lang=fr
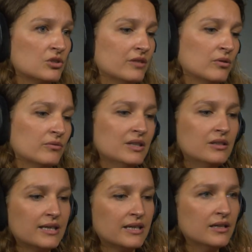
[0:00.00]
J'avais envie de
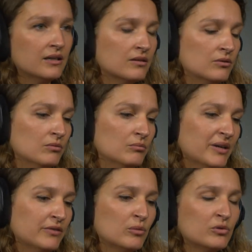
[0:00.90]
créer une
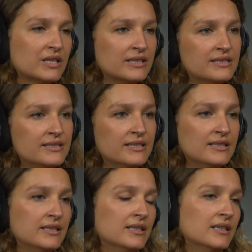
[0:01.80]
performance
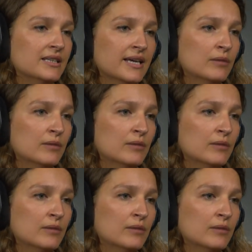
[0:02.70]
artistique qui,